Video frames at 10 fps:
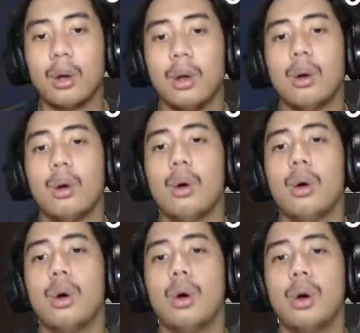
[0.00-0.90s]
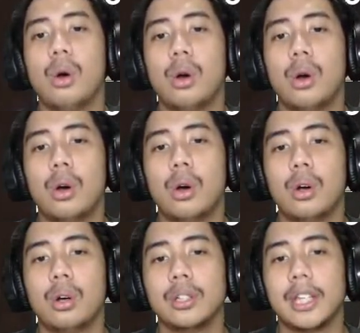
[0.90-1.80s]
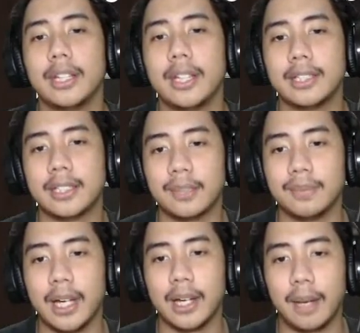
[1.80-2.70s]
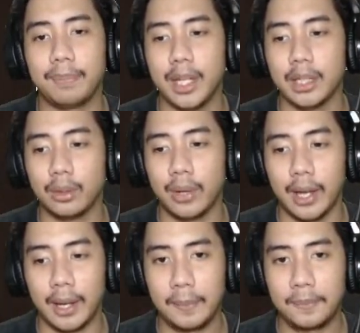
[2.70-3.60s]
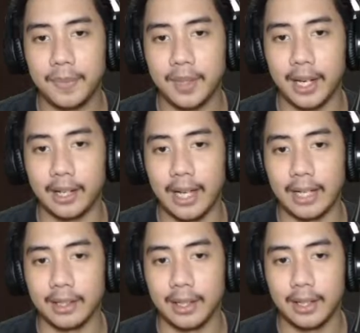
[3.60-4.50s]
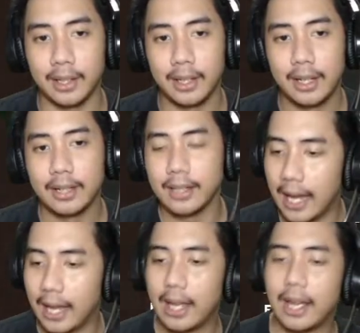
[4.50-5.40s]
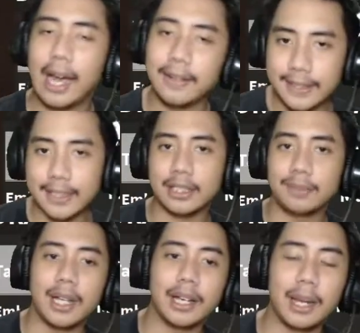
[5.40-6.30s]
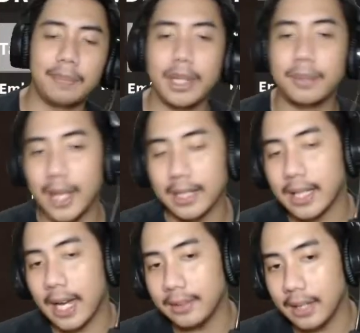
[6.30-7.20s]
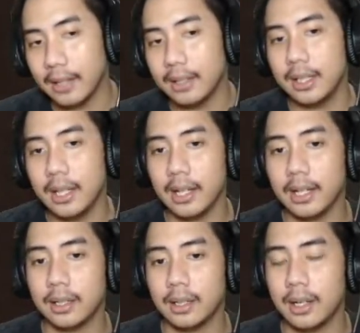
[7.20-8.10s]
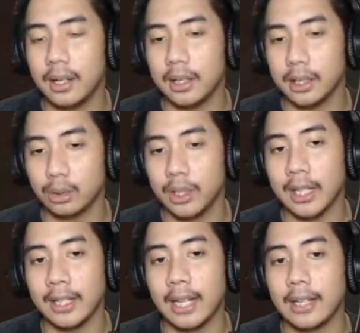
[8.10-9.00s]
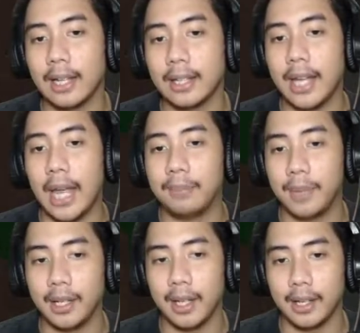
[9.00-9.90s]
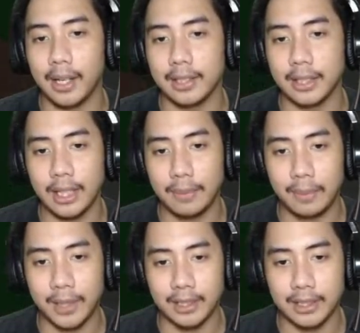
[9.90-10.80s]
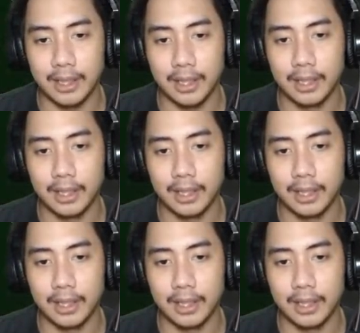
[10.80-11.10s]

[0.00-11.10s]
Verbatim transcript: Oh, jadi dia sistemnya grab gitu ya, Dragon Lighter. Nah, karena sistemnya Grab ini biasanya dia e, kesulitannya adalah di aimingnya guys. Ya, ini kenapa pada di sini?